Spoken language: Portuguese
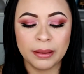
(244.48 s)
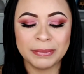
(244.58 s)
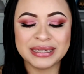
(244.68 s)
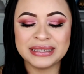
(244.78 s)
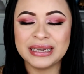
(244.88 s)

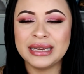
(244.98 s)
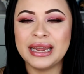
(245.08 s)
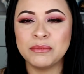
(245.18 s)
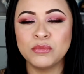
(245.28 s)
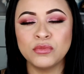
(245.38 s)
mas ele
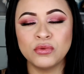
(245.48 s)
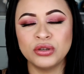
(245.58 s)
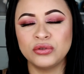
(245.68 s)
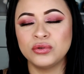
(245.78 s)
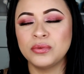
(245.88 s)
é
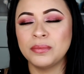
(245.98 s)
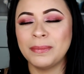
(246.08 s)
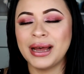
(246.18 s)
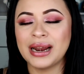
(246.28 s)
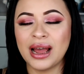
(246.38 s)
muito
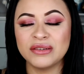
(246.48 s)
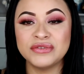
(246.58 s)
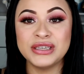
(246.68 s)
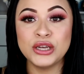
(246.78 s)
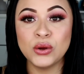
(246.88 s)

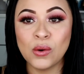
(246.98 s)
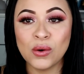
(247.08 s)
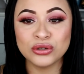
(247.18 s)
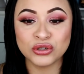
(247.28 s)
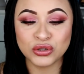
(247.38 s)

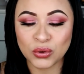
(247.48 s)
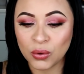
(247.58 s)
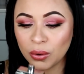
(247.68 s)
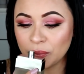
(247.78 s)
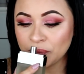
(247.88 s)

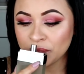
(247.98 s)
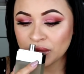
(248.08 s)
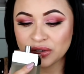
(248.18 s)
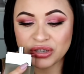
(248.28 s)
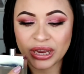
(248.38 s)
maravilhoso.
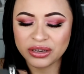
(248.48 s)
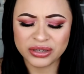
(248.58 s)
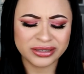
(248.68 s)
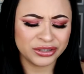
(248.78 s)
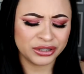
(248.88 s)

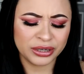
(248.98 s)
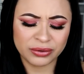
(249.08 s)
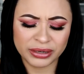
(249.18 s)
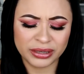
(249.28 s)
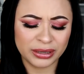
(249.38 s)
Gente, esse
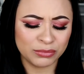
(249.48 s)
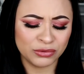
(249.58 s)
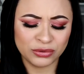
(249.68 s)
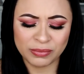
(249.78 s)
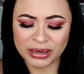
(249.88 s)
cheiro aqui é
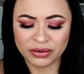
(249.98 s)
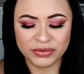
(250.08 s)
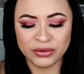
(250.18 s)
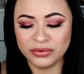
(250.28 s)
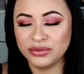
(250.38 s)
muito
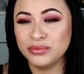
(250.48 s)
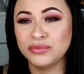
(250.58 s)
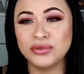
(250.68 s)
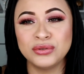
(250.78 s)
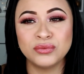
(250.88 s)
maravilhoso,
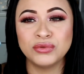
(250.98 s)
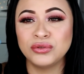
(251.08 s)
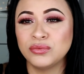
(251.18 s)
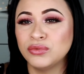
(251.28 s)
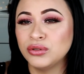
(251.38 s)
muito,
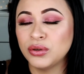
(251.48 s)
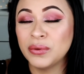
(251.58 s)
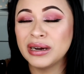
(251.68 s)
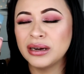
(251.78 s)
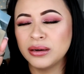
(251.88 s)
muito, muito.
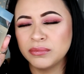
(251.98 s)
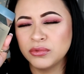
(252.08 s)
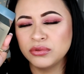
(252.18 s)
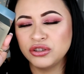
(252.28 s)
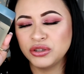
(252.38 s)
Eu
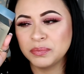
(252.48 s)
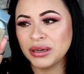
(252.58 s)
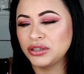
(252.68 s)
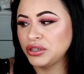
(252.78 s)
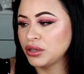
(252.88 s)
amo de
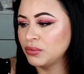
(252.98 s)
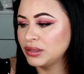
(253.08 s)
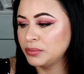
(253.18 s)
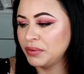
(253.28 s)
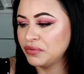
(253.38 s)
paixão
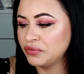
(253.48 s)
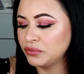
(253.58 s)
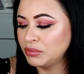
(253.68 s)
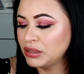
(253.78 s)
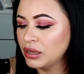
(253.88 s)
esse
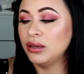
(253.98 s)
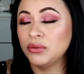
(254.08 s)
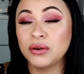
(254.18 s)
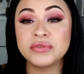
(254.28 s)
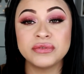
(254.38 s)
perfume.
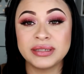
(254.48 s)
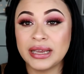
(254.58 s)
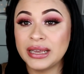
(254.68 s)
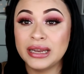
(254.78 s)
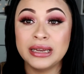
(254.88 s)
Eu não vivo
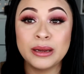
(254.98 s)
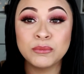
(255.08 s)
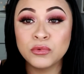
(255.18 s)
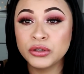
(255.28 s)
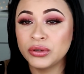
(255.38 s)
sem ele, ele é
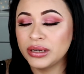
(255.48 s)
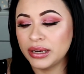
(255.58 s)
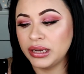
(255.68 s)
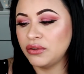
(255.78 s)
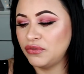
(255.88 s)
muito
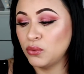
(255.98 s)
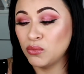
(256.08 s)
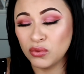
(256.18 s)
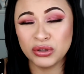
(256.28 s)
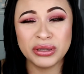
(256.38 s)
incrível,
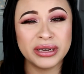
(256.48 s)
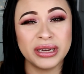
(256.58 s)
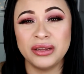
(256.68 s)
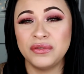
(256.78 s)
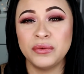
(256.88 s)
muito
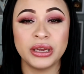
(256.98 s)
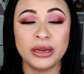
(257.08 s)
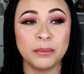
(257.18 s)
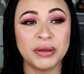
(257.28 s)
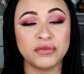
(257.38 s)
incrível.
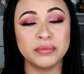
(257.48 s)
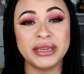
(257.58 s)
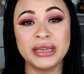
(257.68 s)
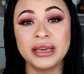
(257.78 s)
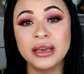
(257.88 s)
Ele é um perfume
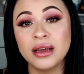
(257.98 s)
que